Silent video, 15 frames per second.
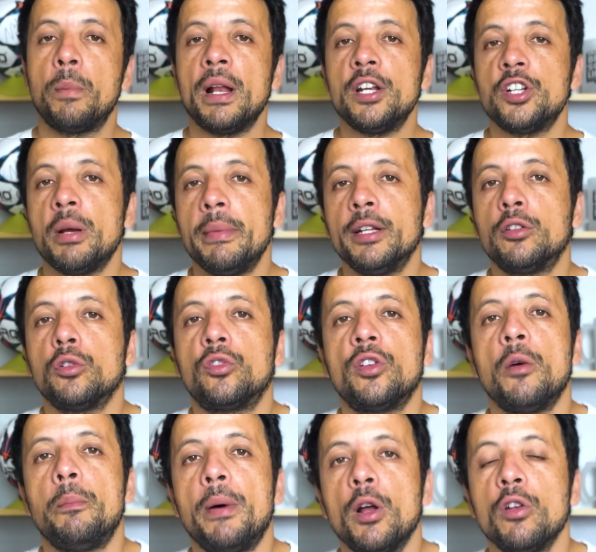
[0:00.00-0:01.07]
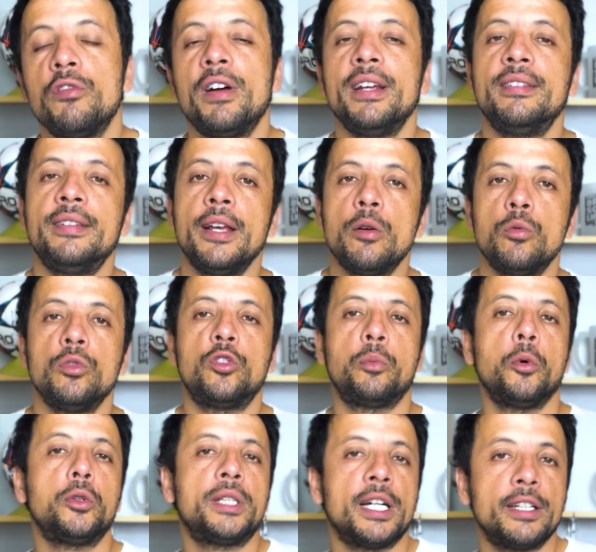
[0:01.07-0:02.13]
planejamento do São Paulo vai ser um
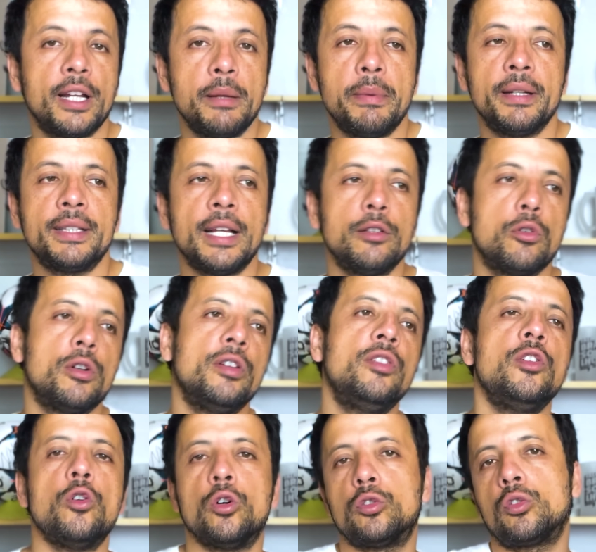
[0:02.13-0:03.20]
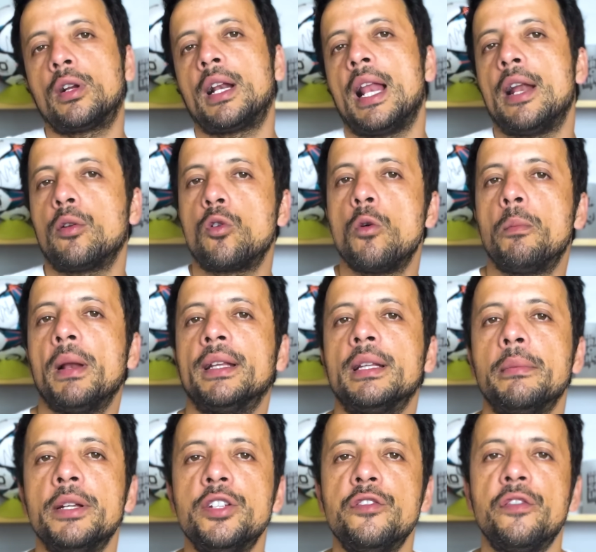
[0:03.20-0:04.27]
disputando a Libertadores e outro, claro,
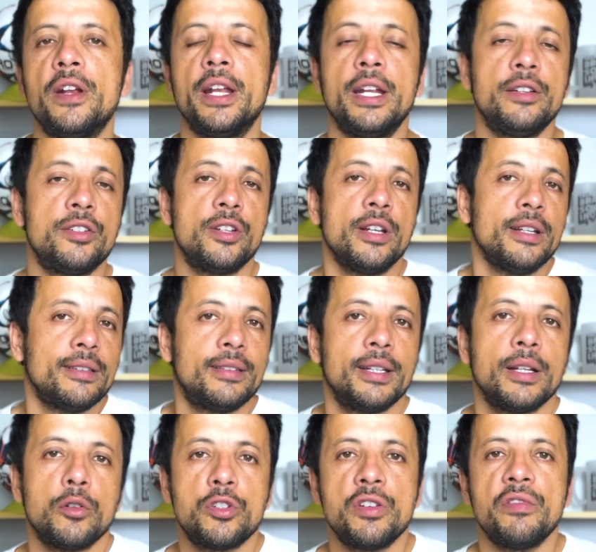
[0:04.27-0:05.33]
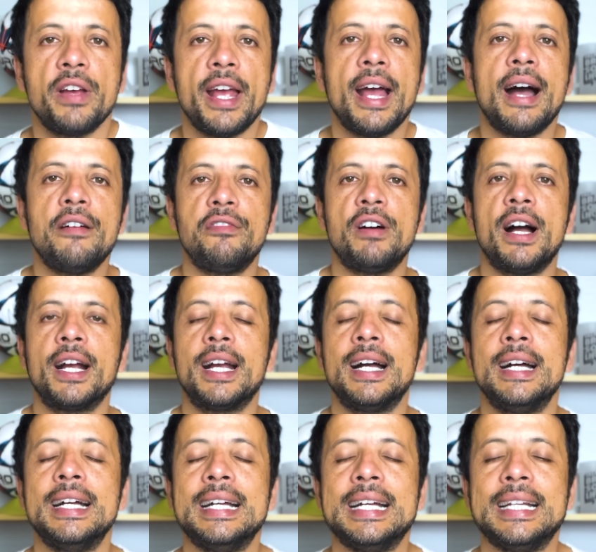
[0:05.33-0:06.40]
completamente diferente se não tiver a vaga
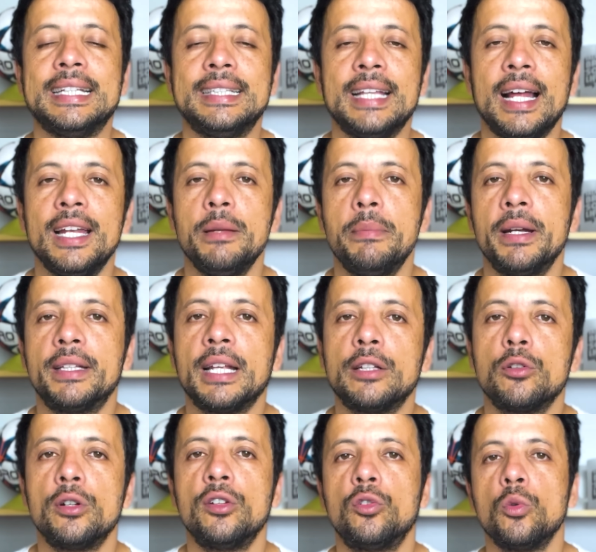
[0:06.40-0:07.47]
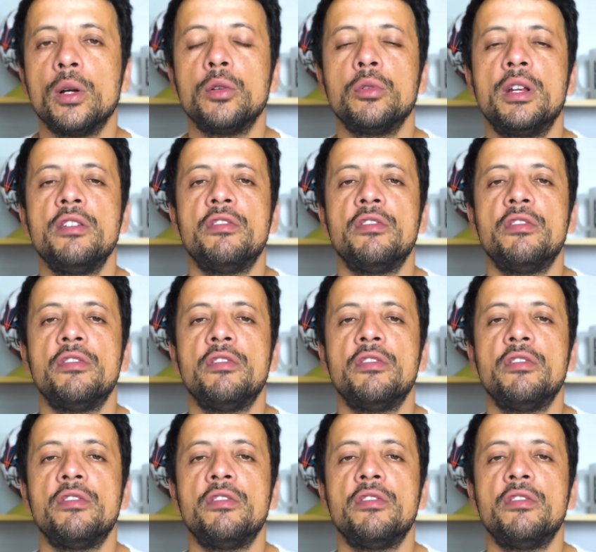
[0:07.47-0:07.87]
na Libertadores do ano que